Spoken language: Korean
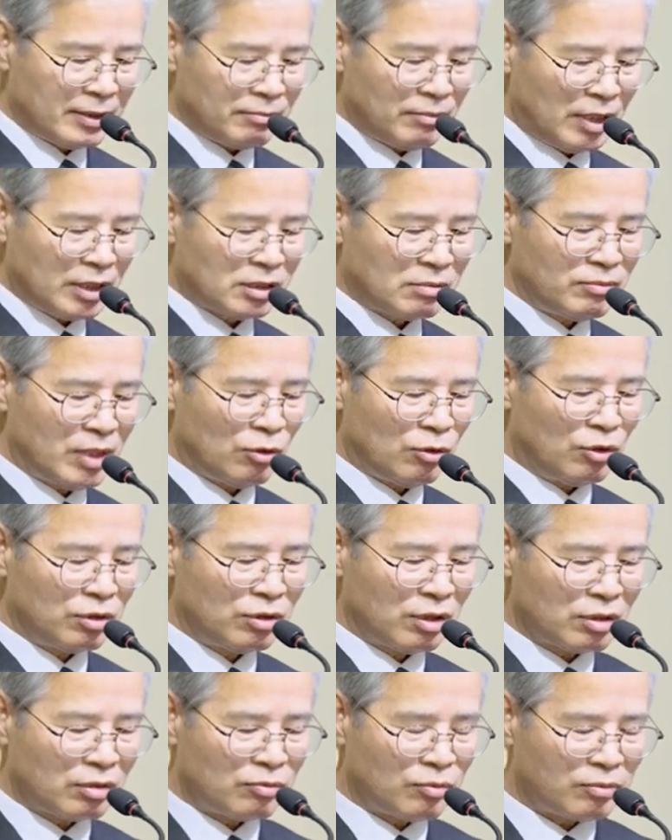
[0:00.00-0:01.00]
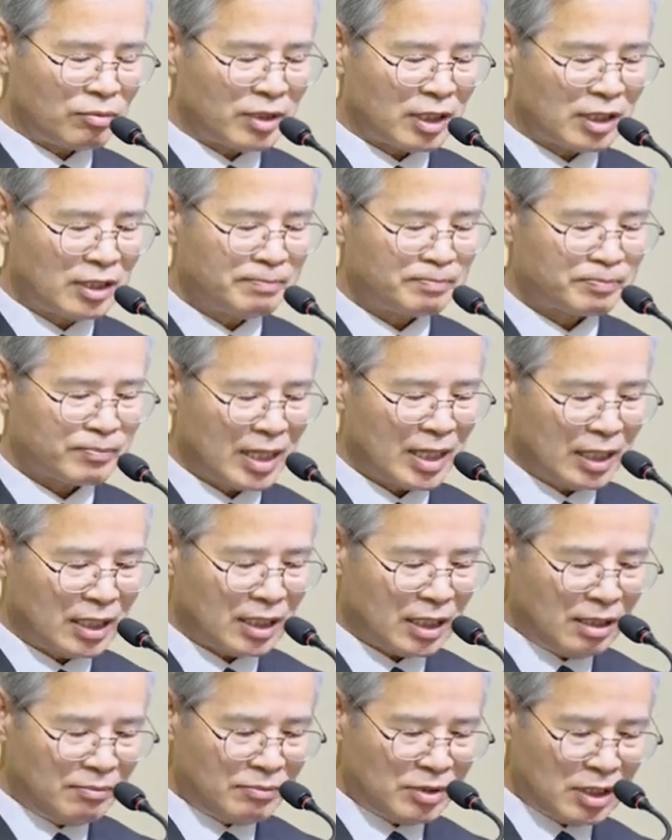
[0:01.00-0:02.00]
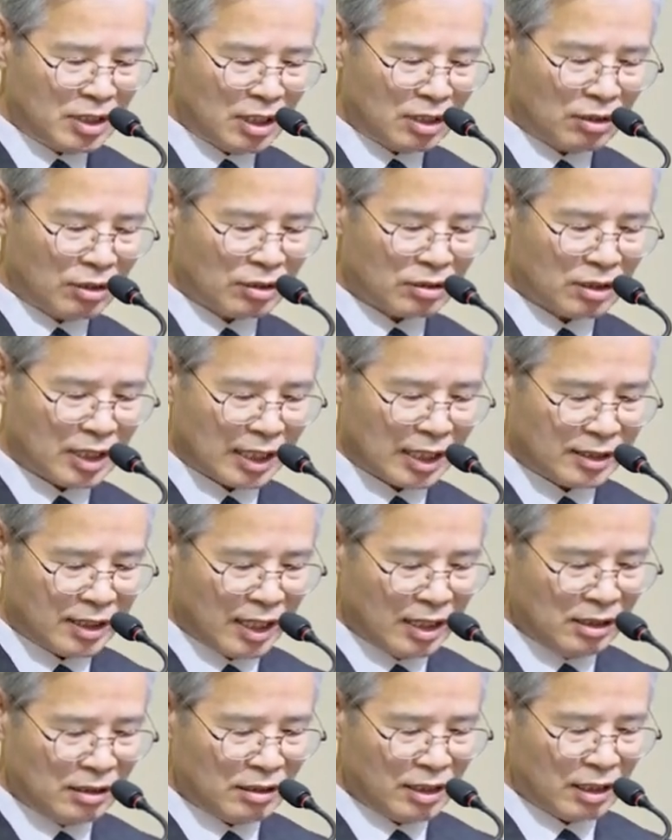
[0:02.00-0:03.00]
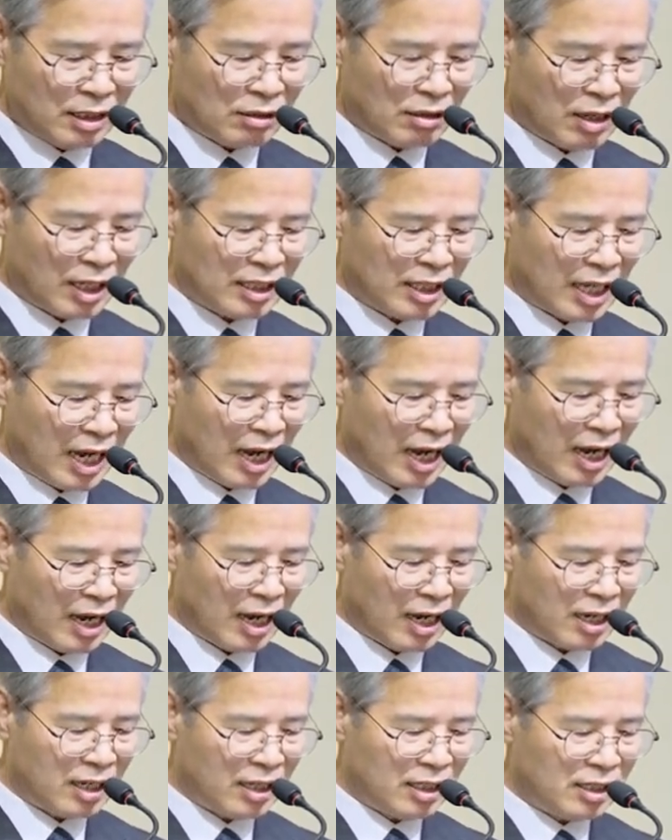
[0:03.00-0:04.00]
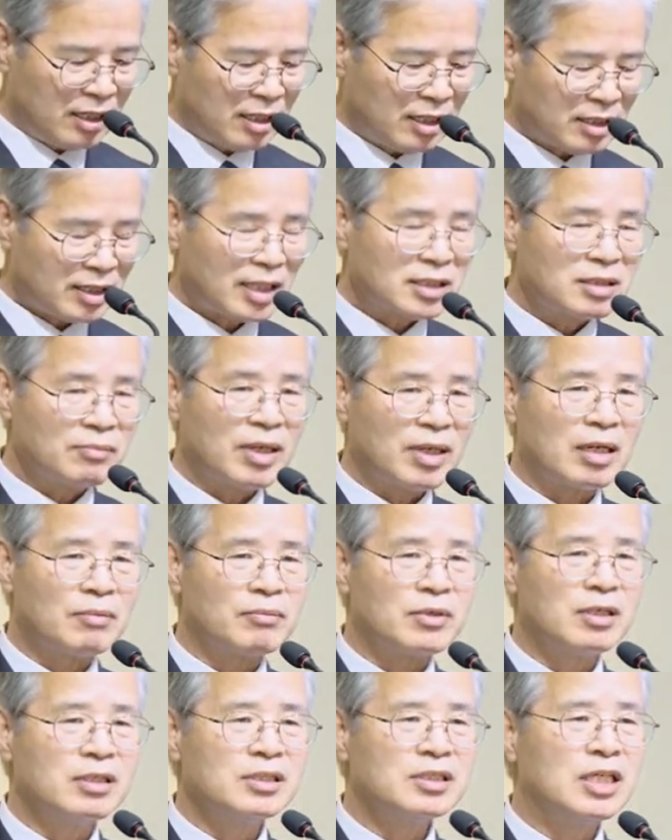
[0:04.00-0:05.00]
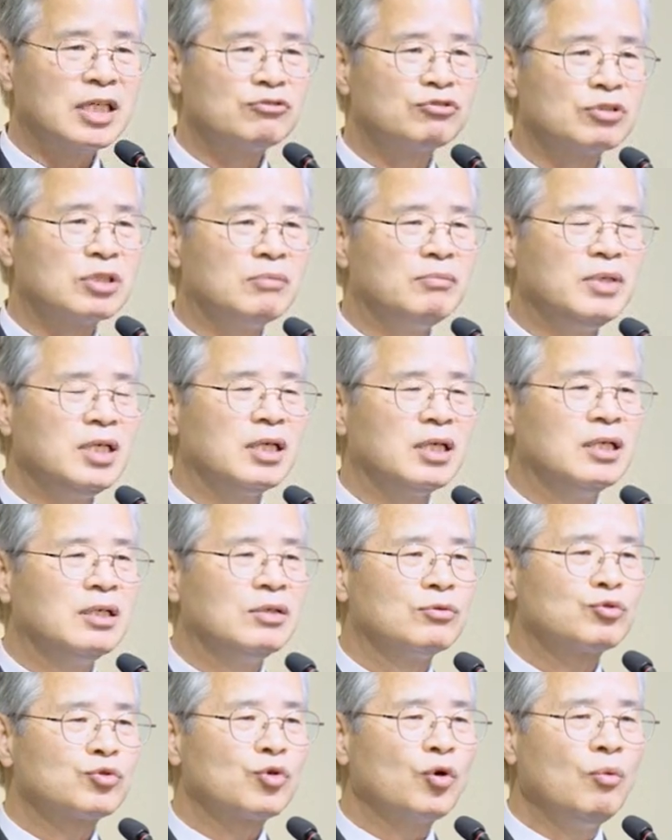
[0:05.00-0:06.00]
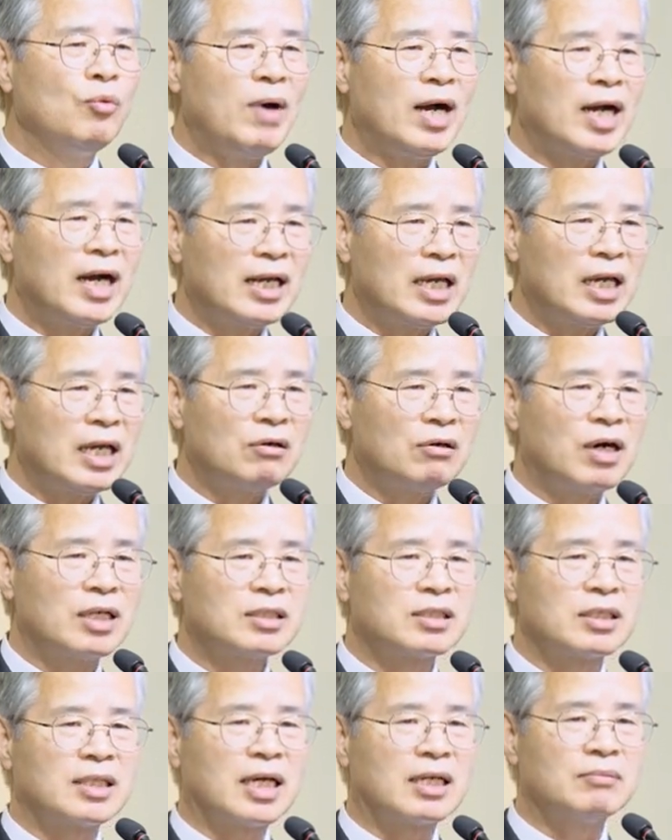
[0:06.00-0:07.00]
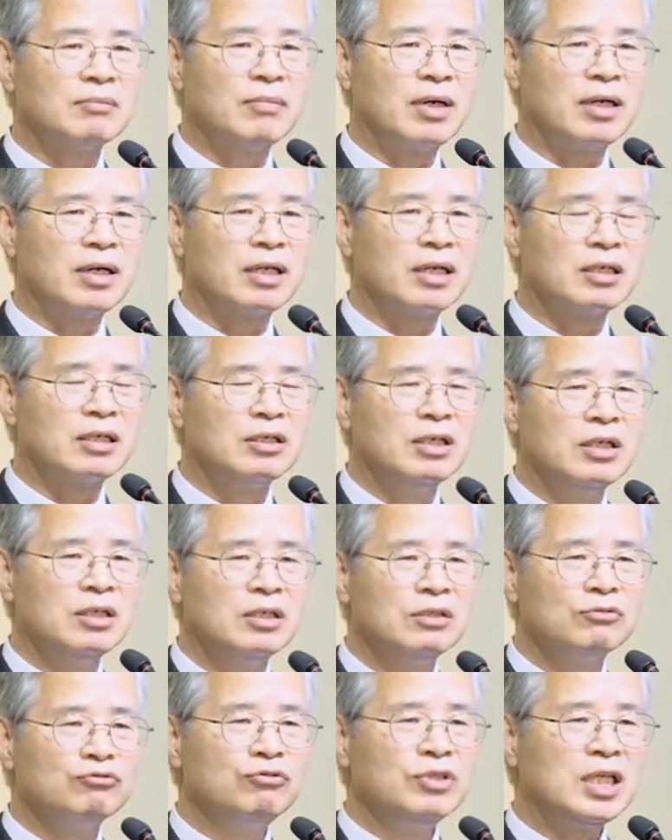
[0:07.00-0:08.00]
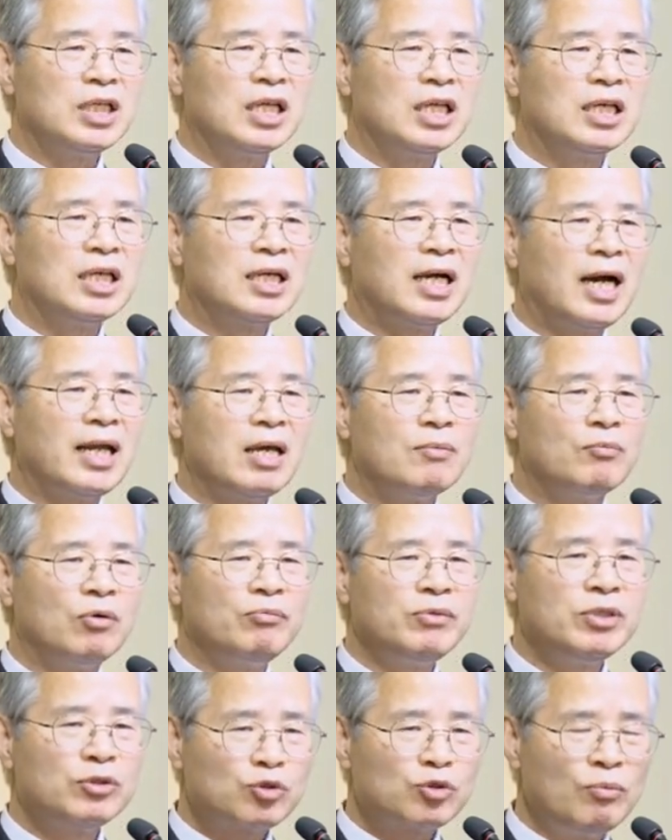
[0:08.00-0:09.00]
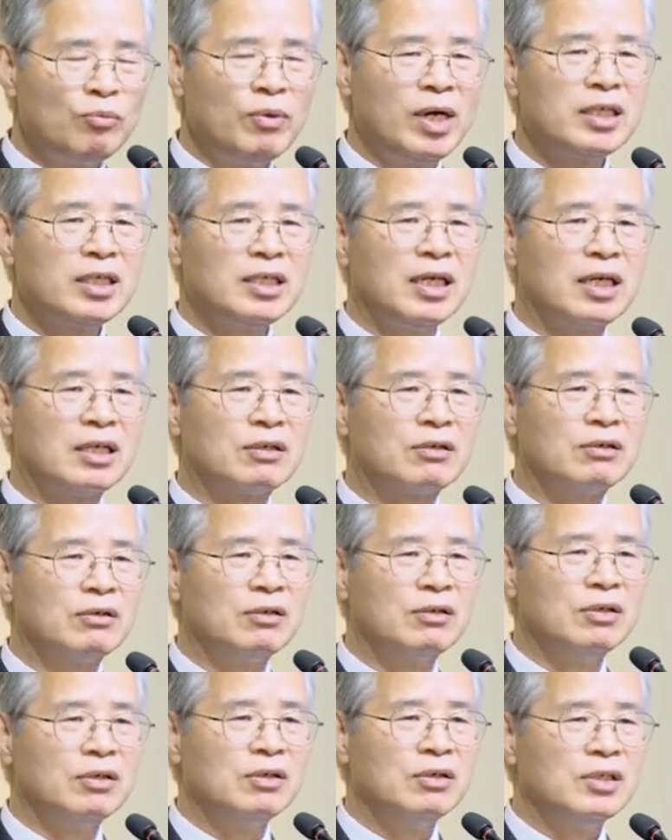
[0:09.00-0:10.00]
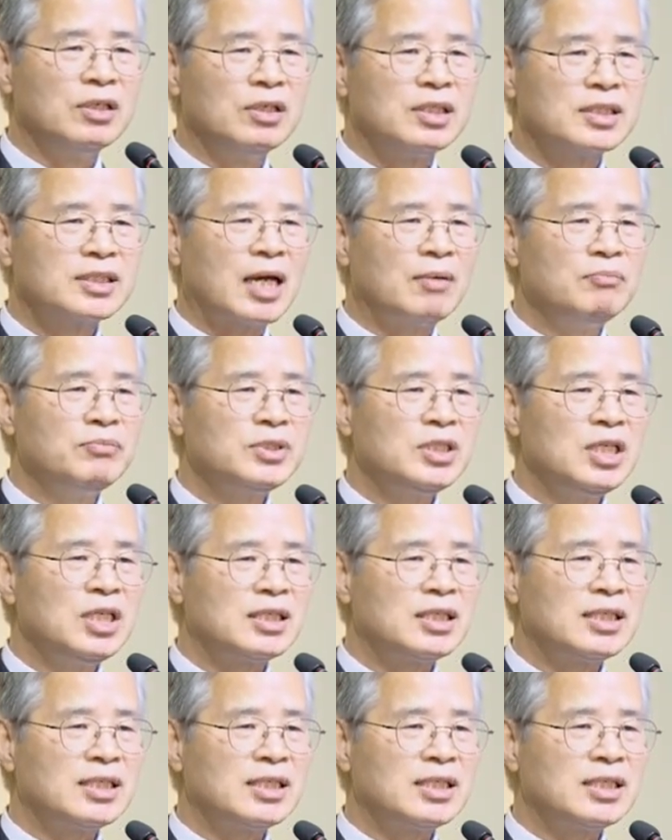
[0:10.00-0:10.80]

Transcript: 말씀의 원어를 보면은 임시 거처나 텐트에 거한다. 다시 말하면은 예수님이 초막 안에 거하셨다는 말이에요. 우리 인간의 몸이 초막이에요. 잠시